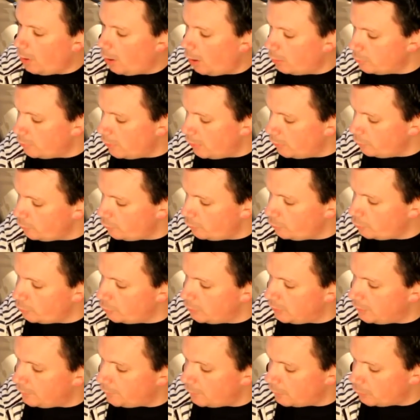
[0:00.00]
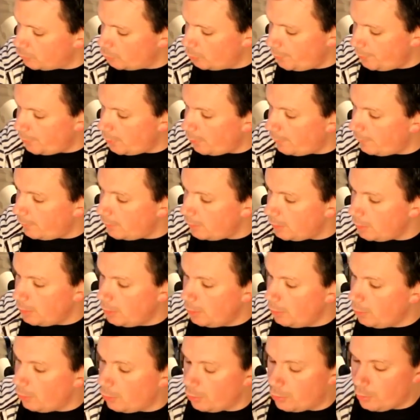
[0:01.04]
Outlaws, le jeu qui fait trop peur, voilà,
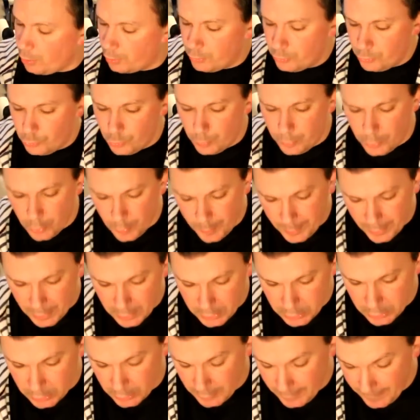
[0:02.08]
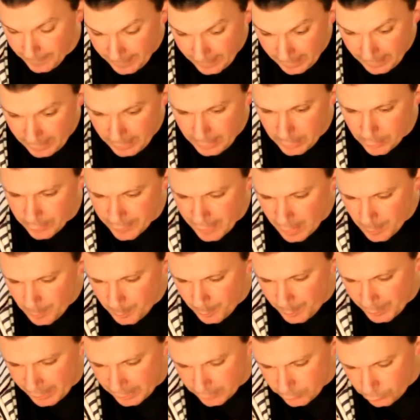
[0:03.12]
encore une double page, et il y en a
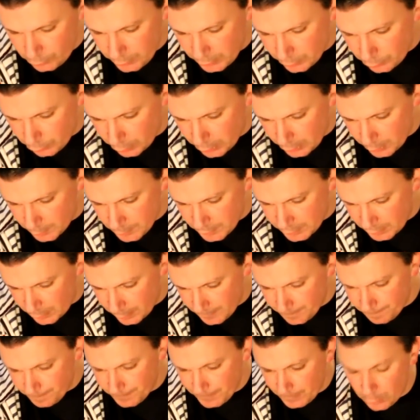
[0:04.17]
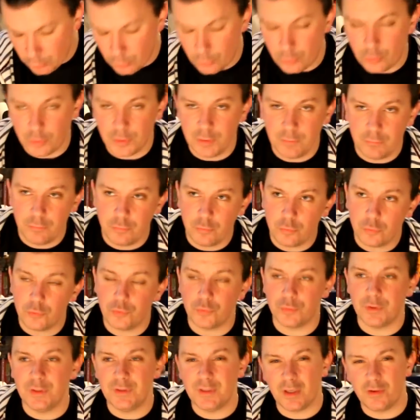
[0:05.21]
partout des trucs comme ça. Donc rendez-vous
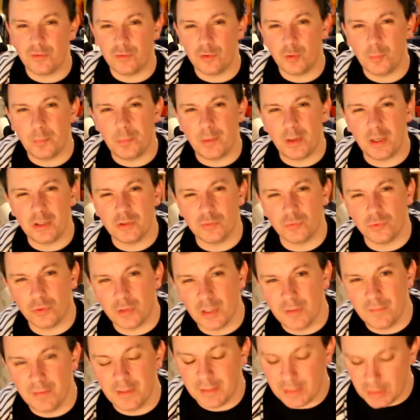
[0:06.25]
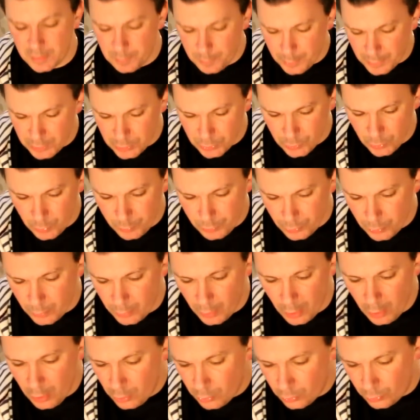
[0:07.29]
compte, on était à 100 pages, on enlève les 4 pages de pub,
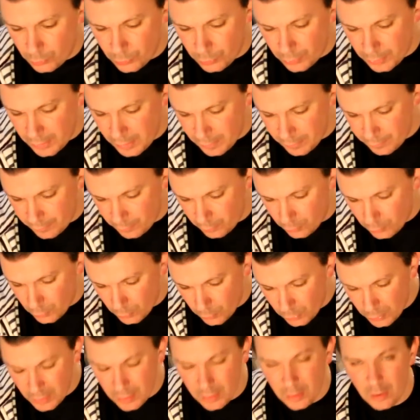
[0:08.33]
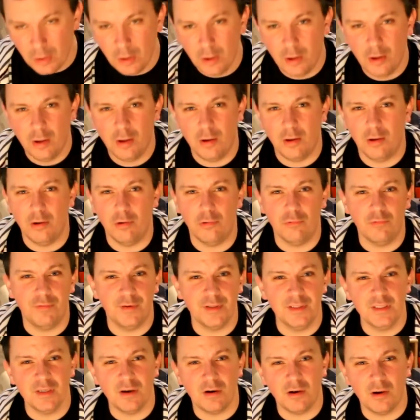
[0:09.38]
on enlève au moins, euh, on
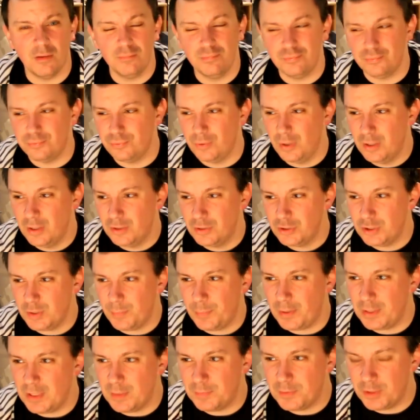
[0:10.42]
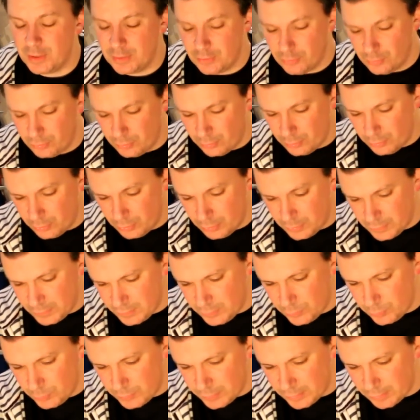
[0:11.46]
va dire, euh, je sais pas, il y a peut-être
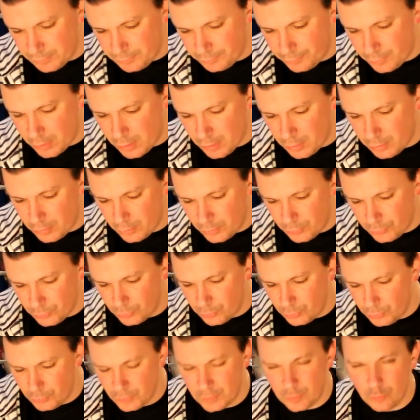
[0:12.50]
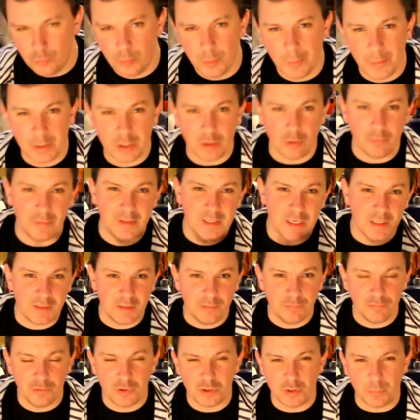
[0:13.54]
6 euh, ou 7 fois ces doubles pages, on va dire
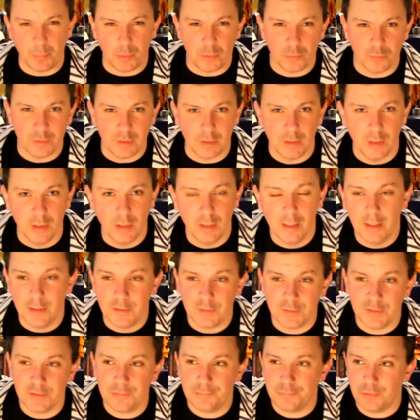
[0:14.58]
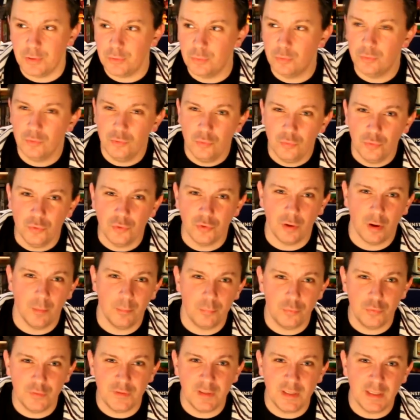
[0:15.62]
6 fois, j'ai pas compté, 6 fois de 12
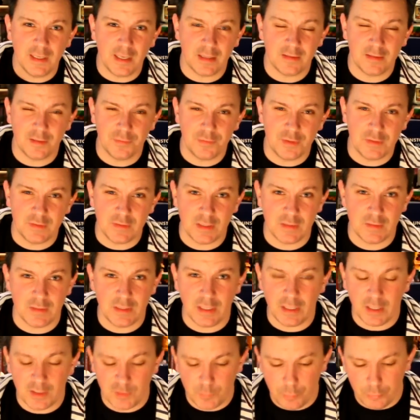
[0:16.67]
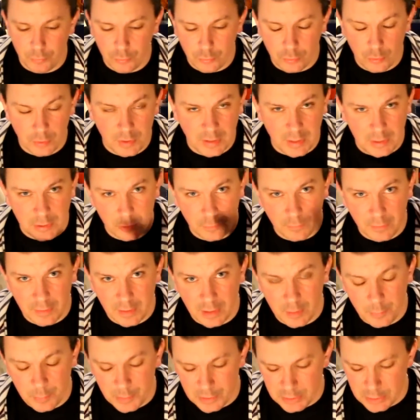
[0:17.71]
plus les 4, ça fait 16, il reste plus que
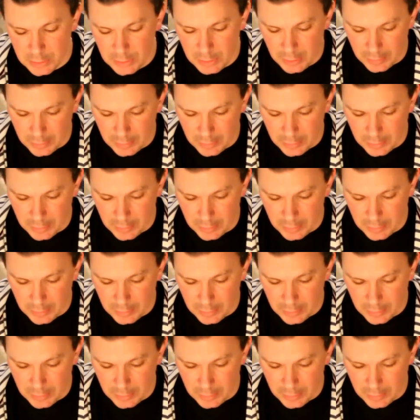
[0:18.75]
84 pages à